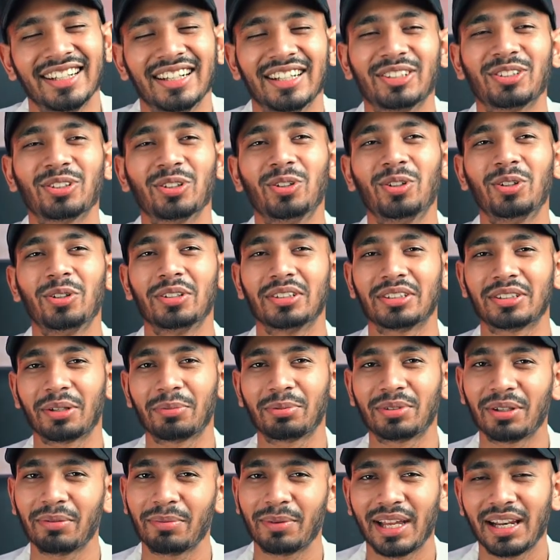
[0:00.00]
सो so,
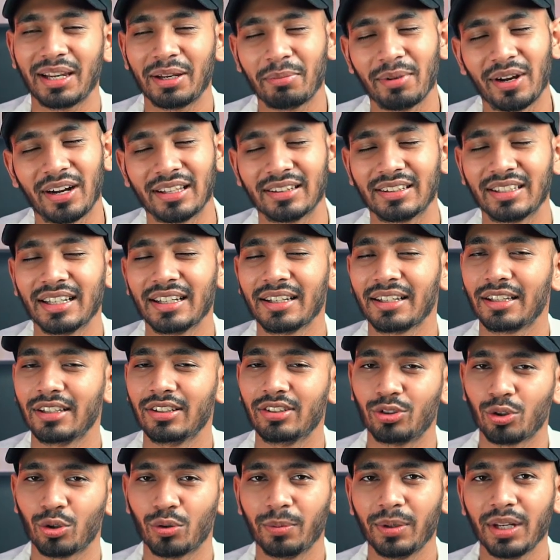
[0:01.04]
सबसे पहली बात है कि
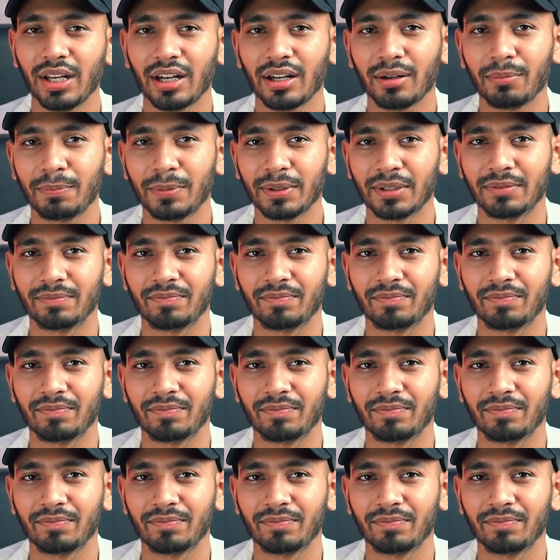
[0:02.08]
जो भी आप